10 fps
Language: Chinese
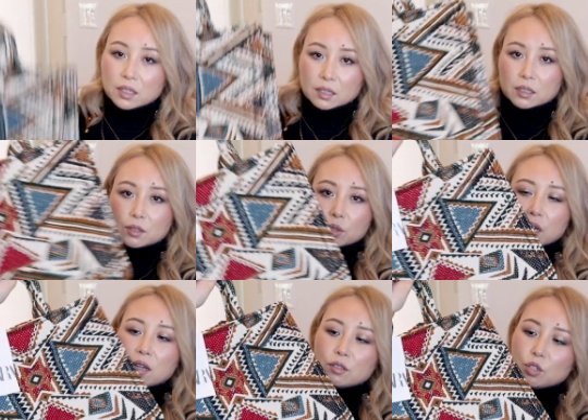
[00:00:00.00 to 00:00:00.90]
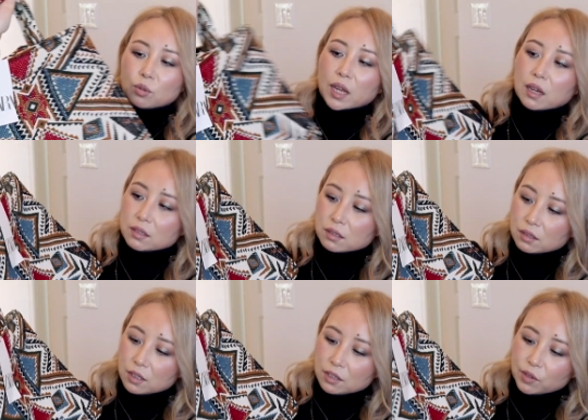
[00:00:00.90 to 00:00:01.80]
也可以就这样手拿着。
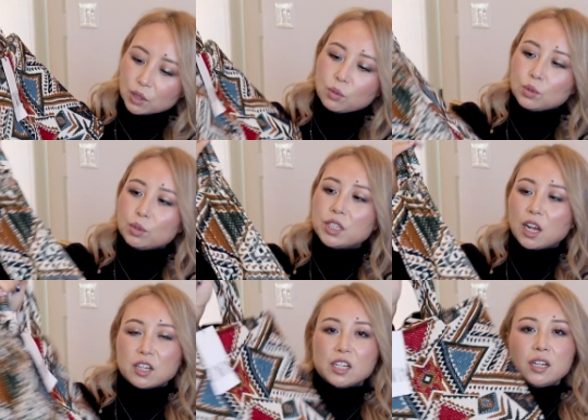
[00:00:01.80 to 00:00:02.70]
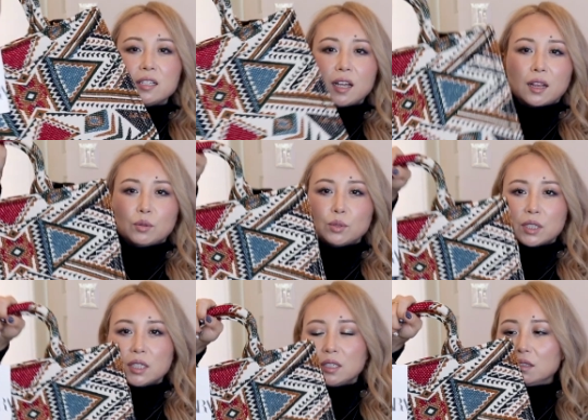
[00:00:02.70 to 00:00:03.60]
反正我就是想试一下了，我觉得
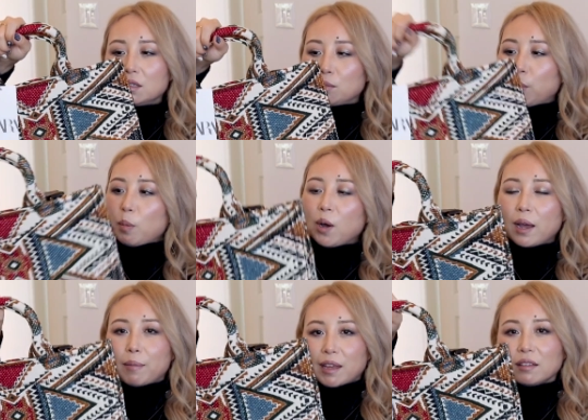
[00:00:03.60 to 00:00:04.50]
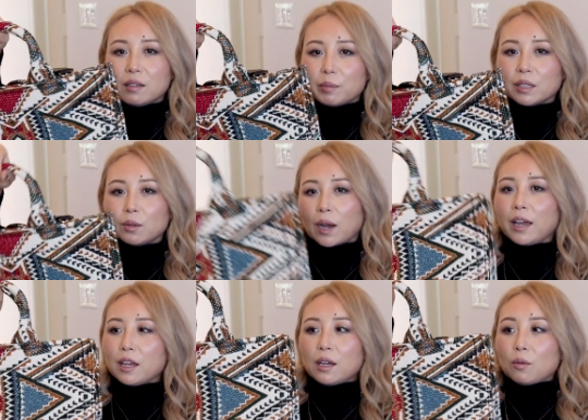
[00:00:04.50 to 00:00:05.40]
这个包包还蛮特别的，我
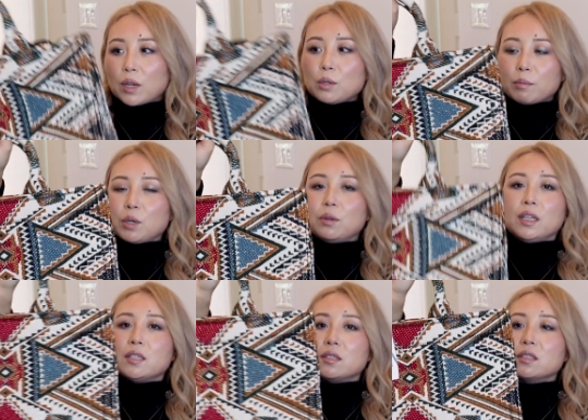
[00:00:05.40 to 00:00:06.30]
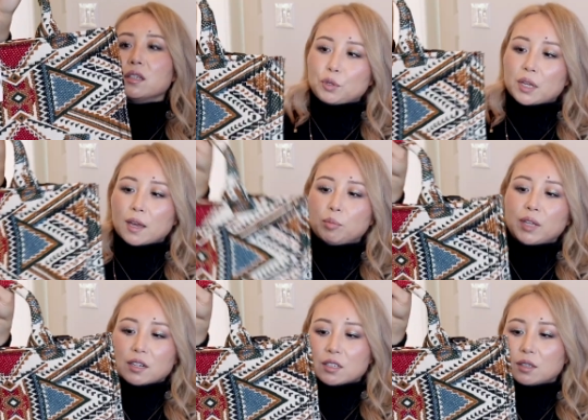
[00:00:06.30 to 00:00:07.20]
还完全没有类似。虽然它不
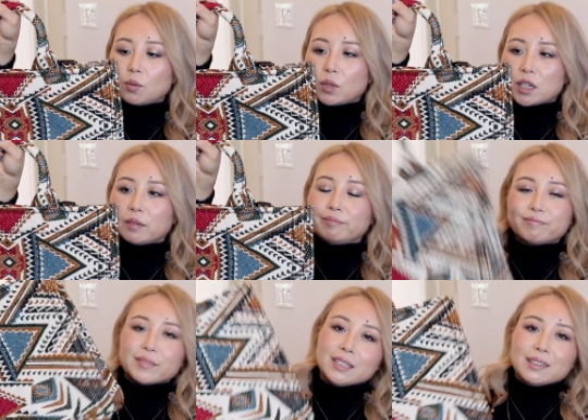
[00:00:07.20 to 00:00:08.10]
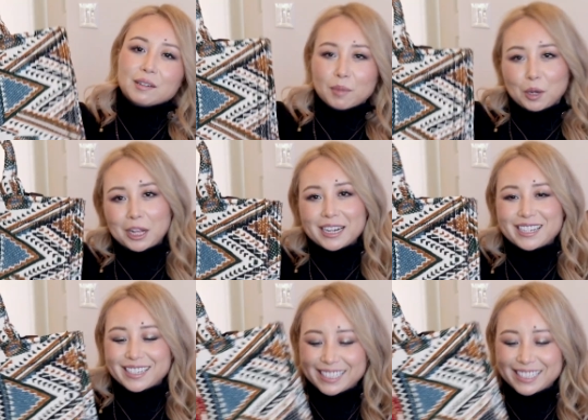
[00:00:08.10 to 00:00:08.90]
打折，我也买回来试一